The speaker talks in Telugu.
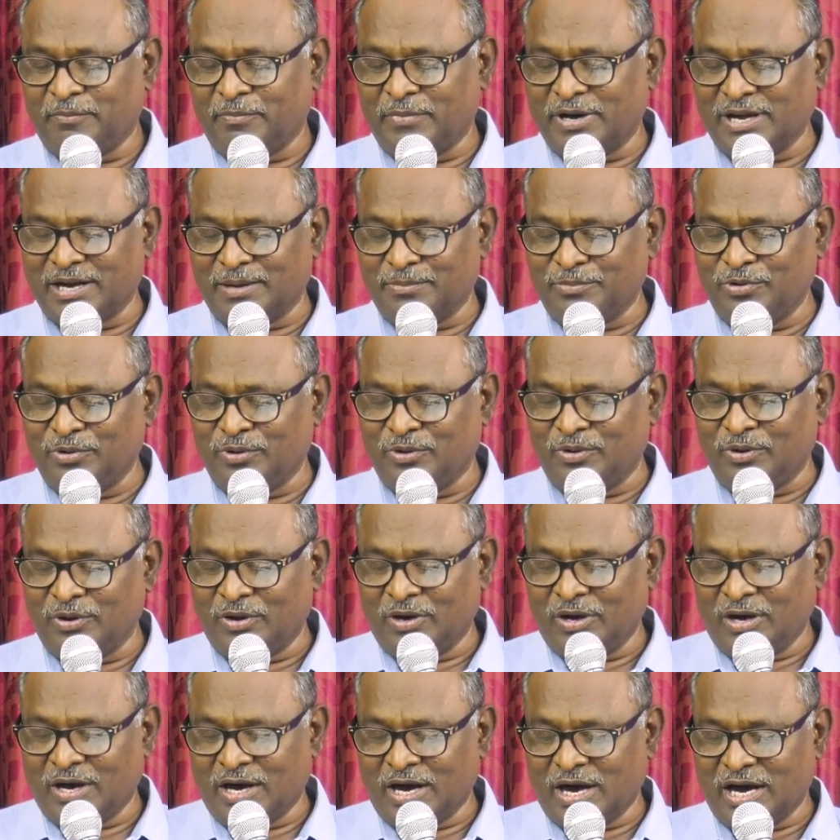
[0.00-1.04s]
మనము
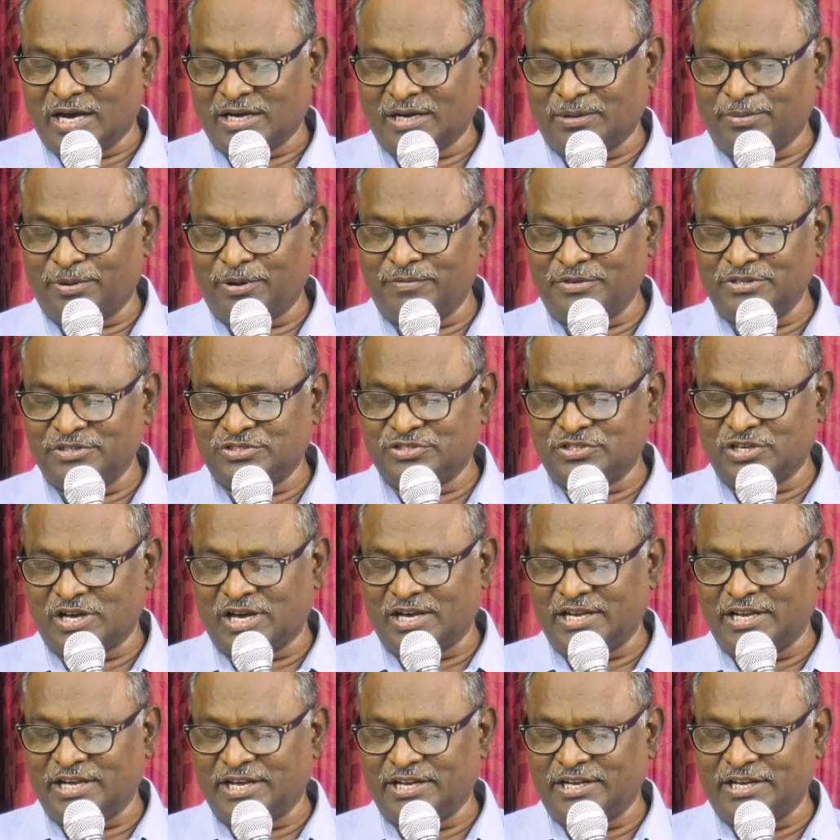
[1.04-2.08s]

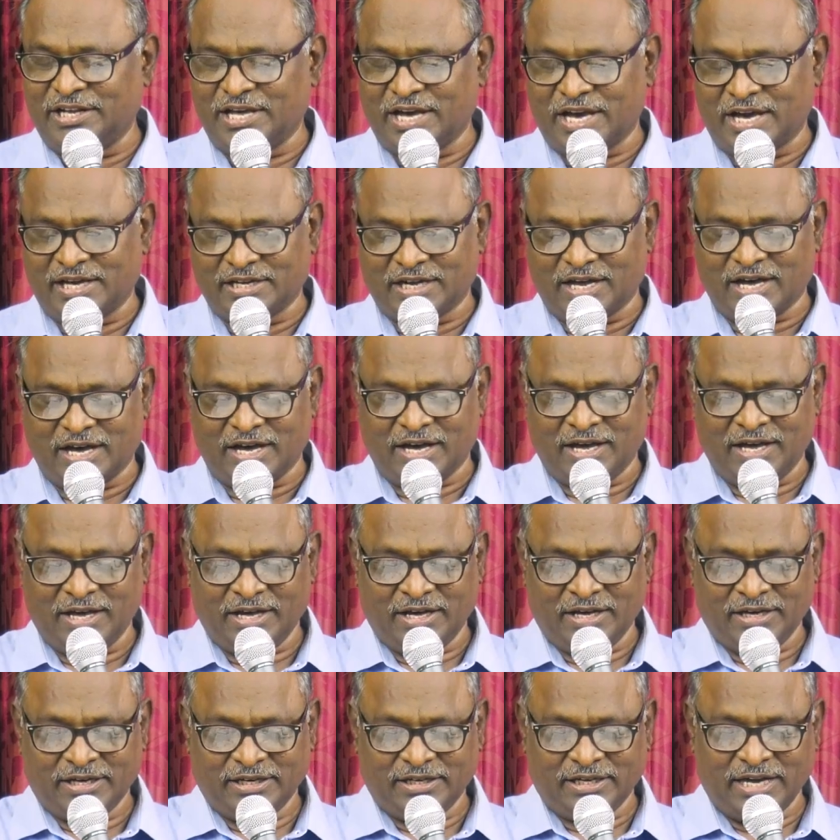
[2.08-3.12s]
అనుభవించాలి అని ఆయన
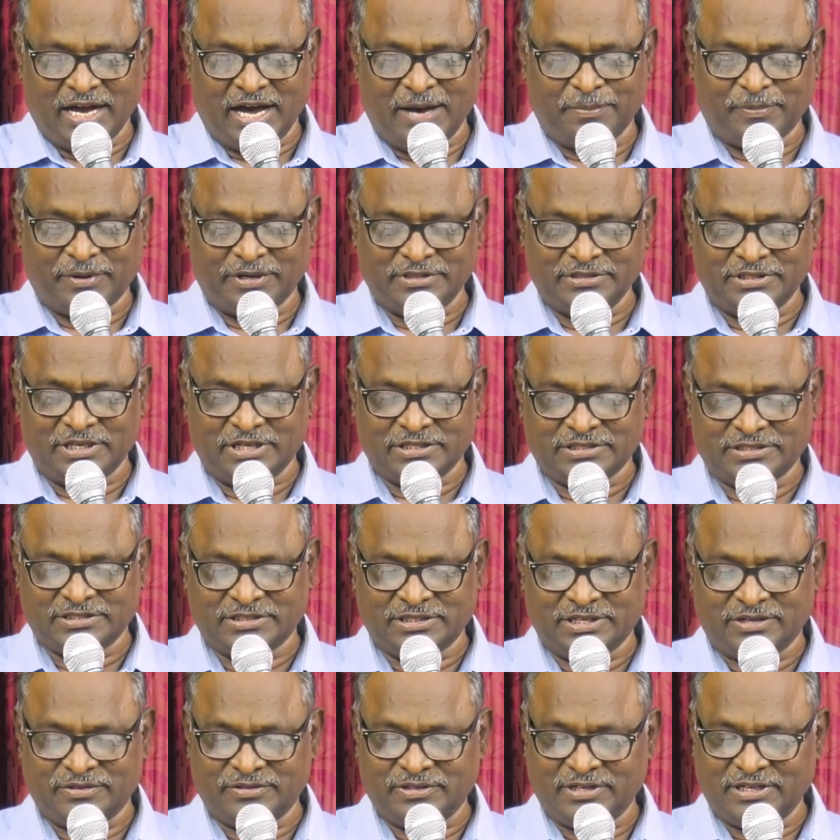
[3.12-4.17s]
జ్ఞాపకం
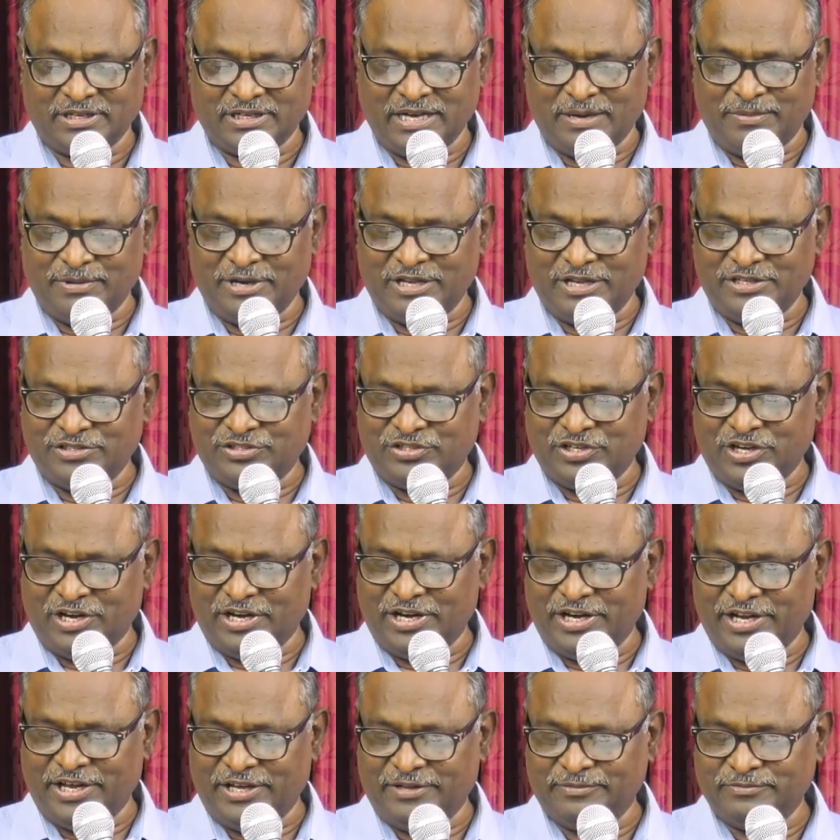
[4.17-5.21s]
చేస్తూ ఉన్నాడు
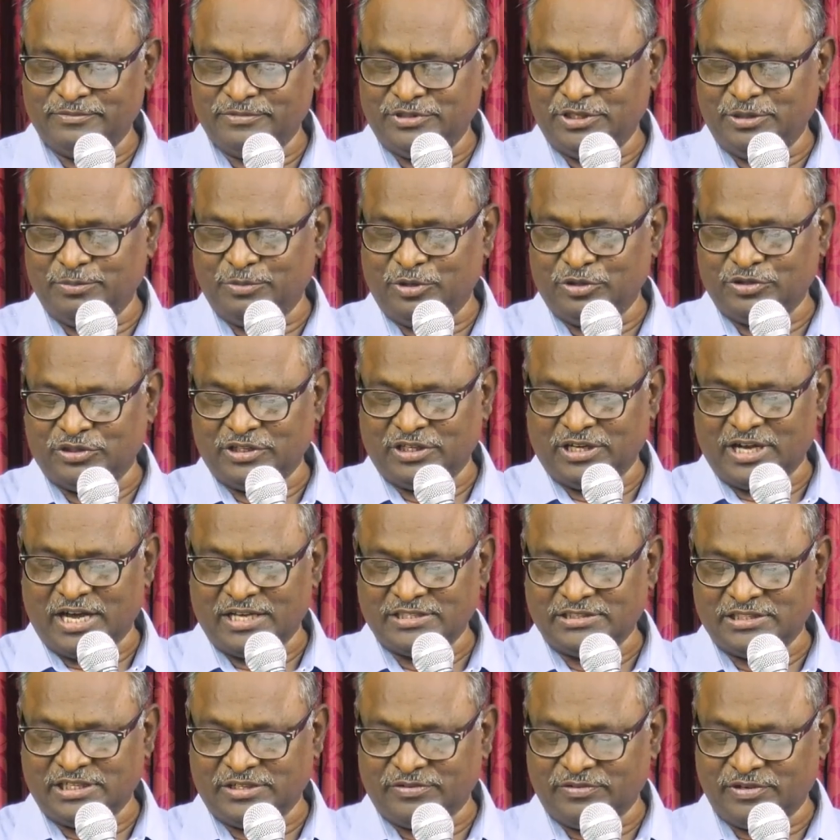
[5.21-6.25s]
గమనించండి తిమోతికి
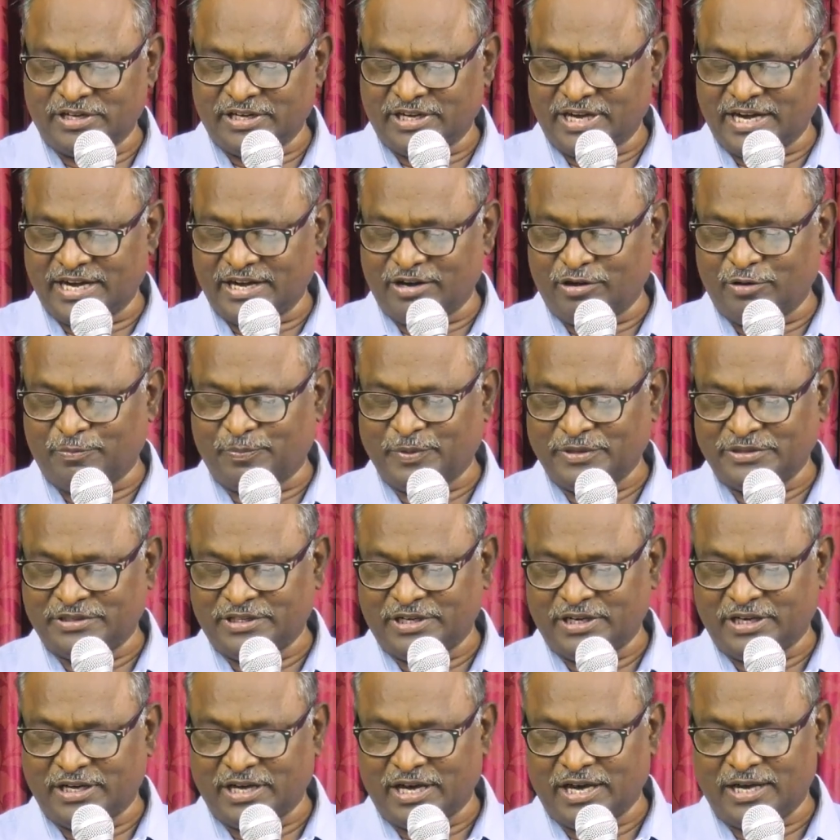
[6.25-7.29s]
రాసినటువంటి రెండవ
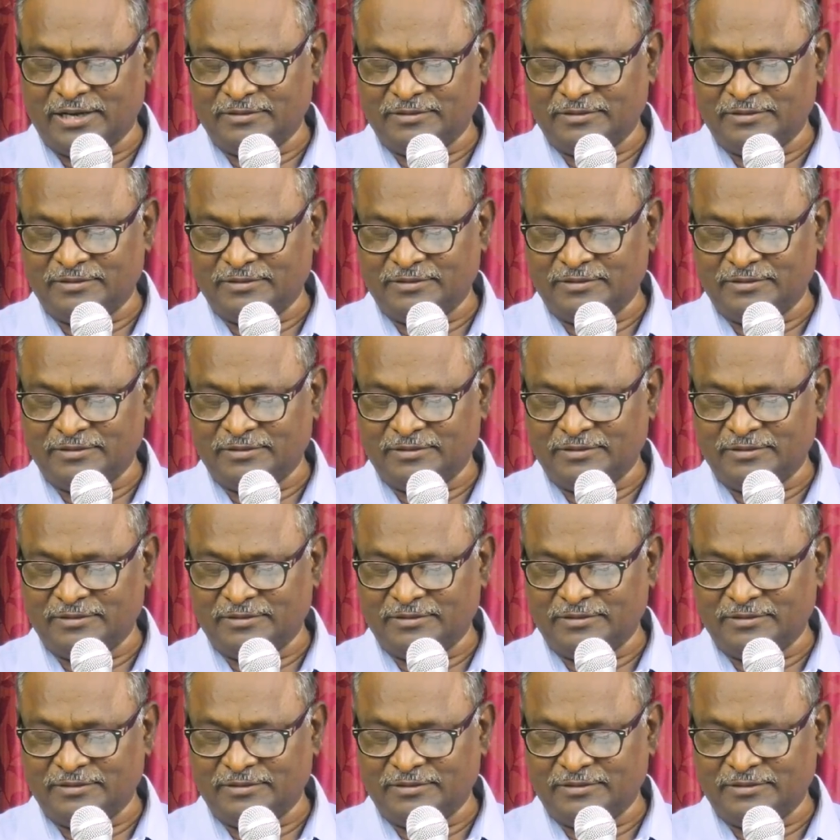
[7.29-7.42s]
పత్రిక